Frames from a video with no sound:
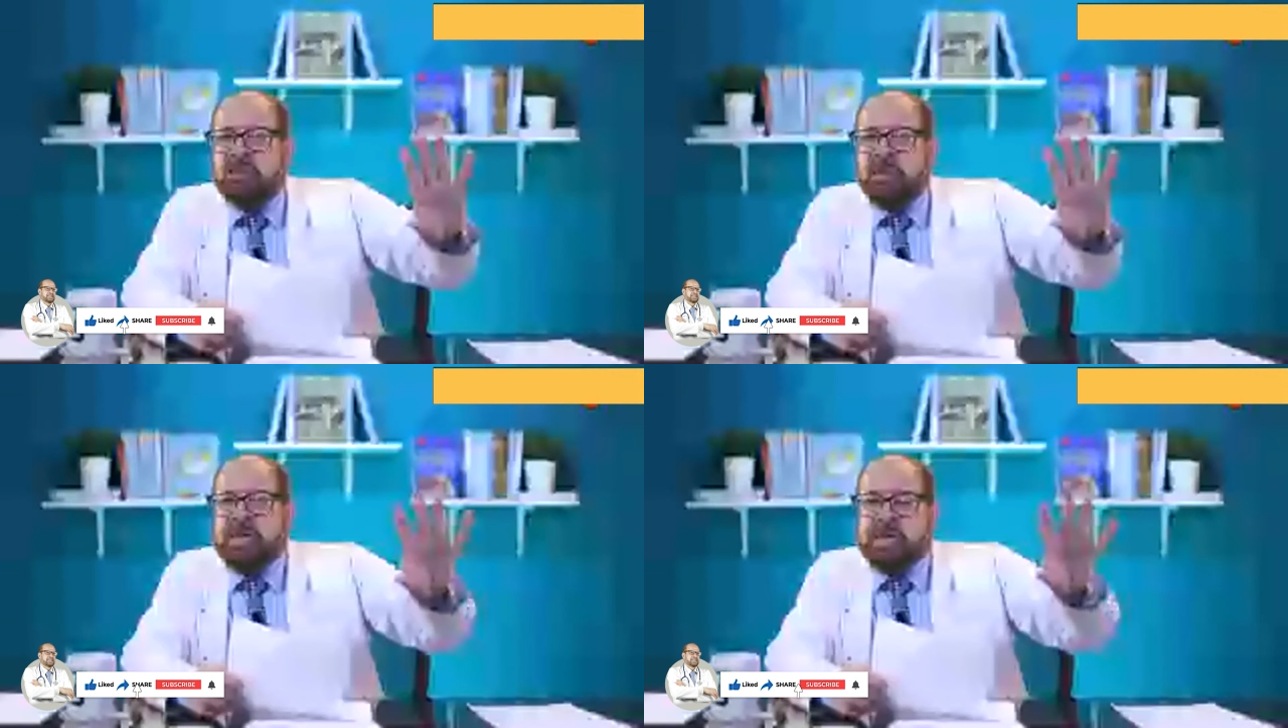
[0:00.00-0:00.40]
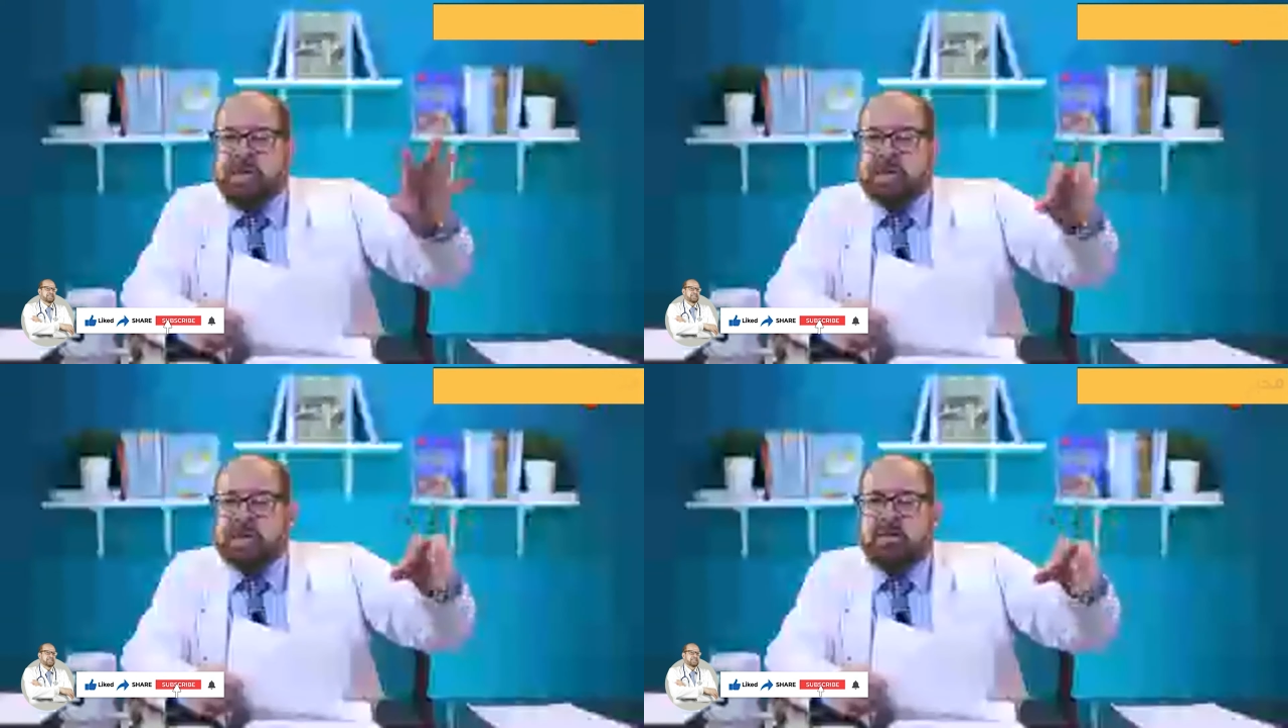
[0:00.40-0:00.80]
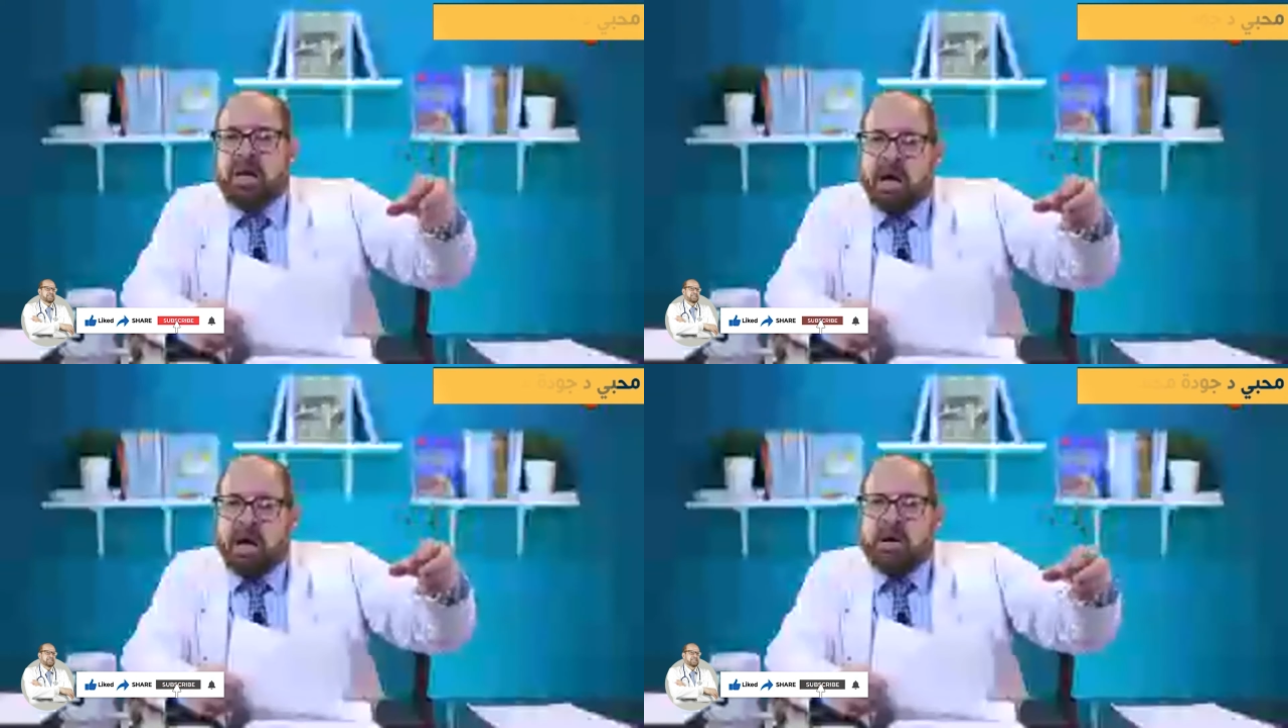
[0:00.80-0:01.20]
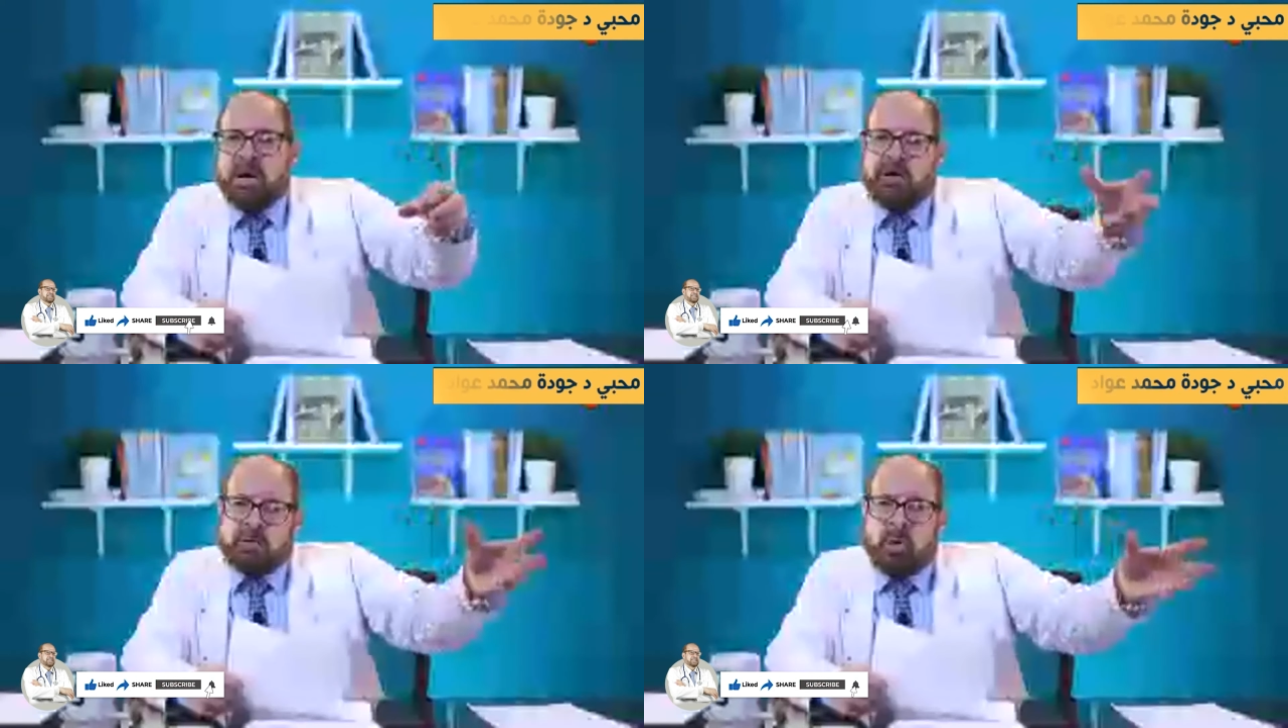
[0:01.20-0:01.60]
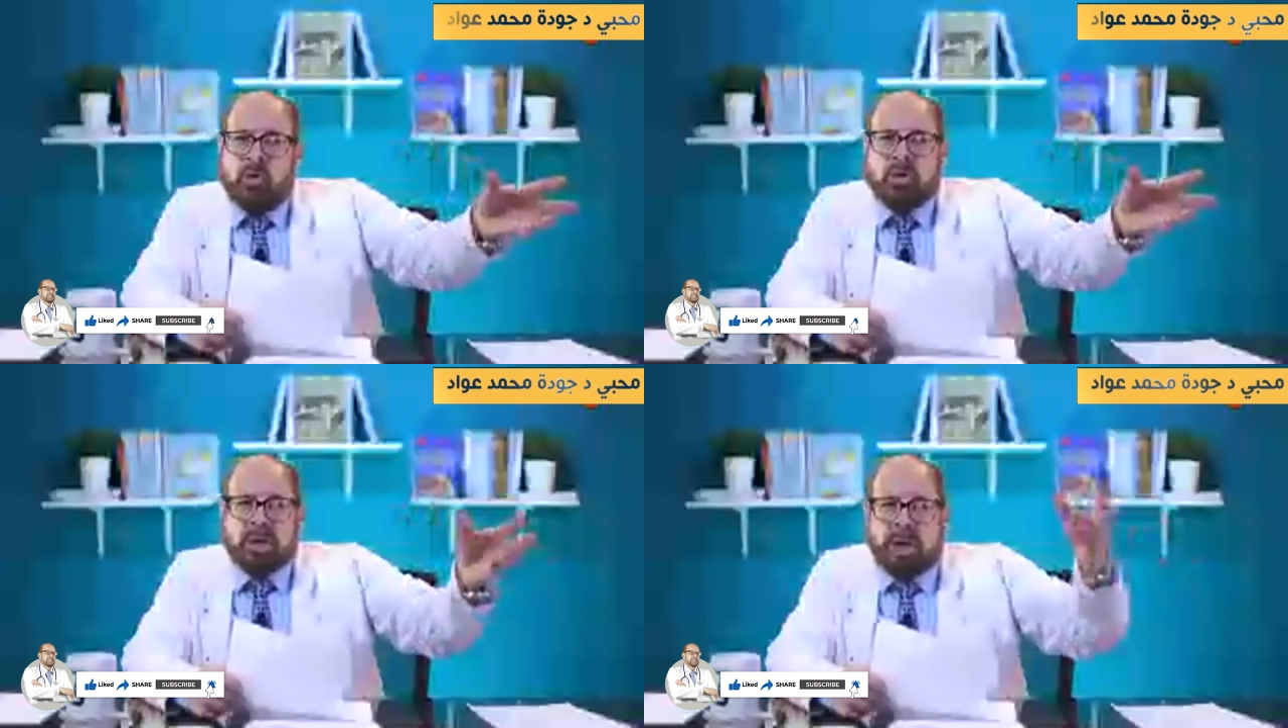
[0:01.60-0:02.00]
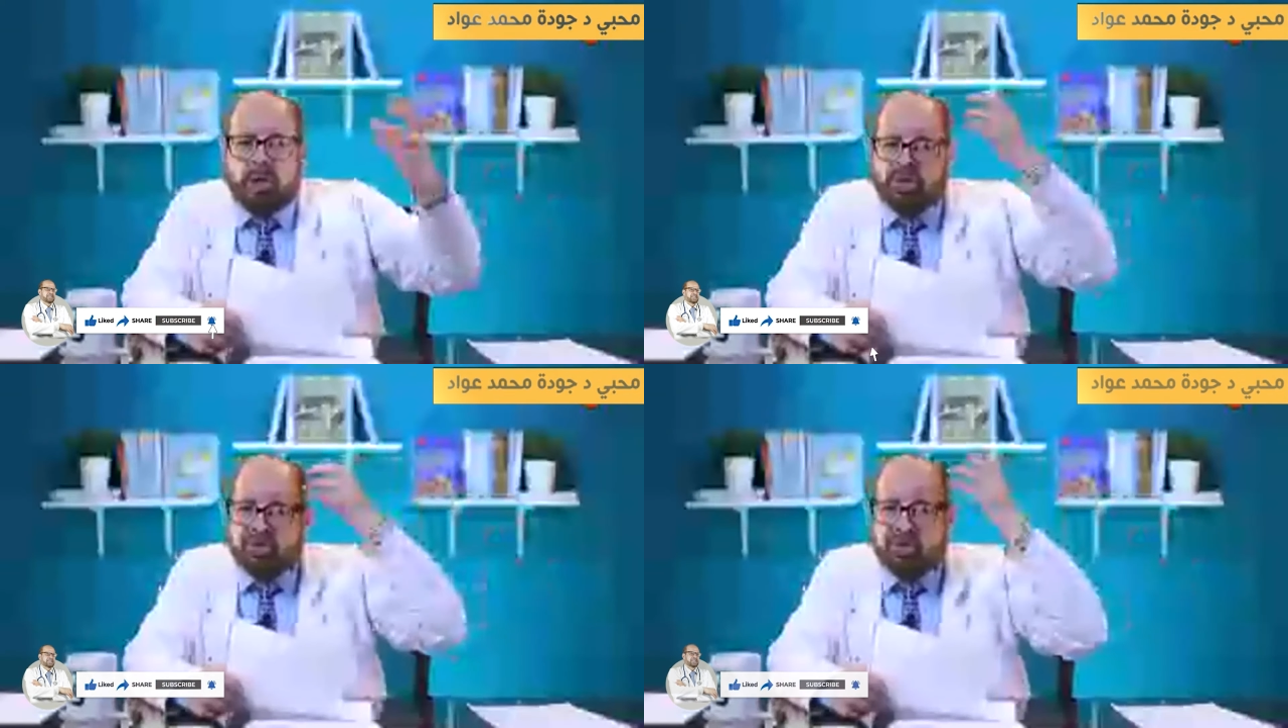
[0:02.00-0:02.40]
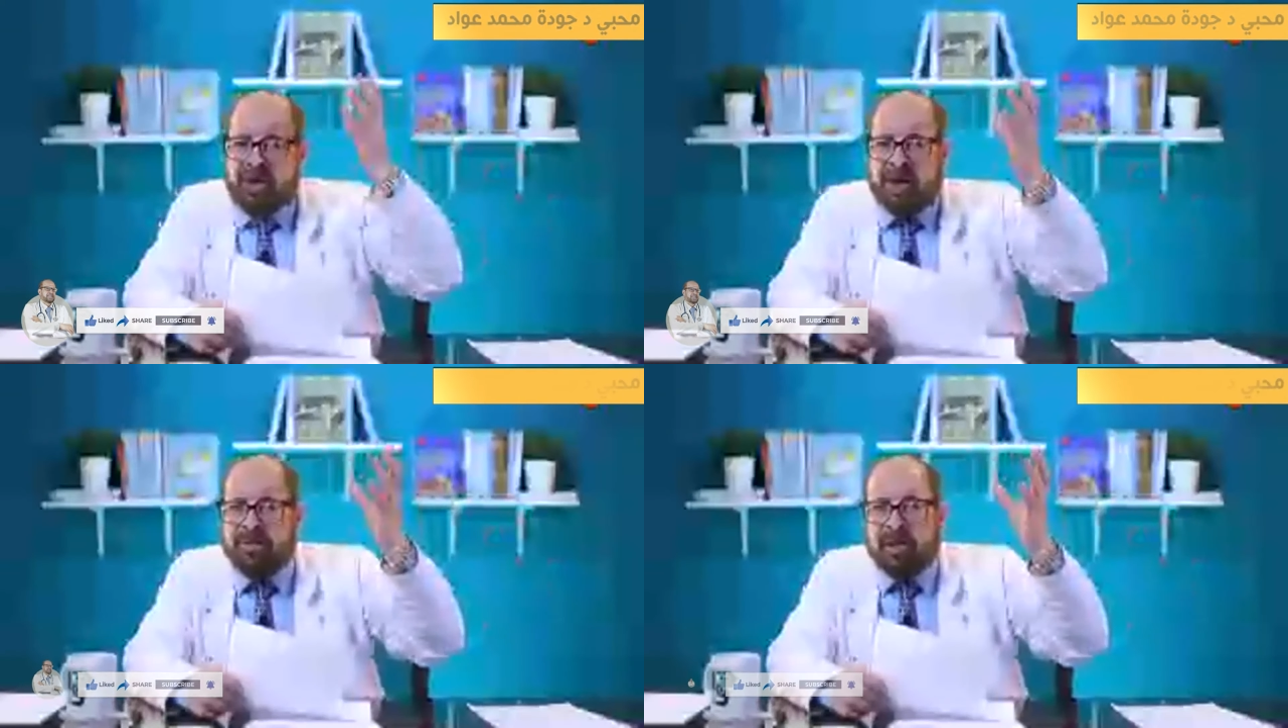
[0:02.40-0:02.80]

بتاخر في النمو وتاخر في الفهم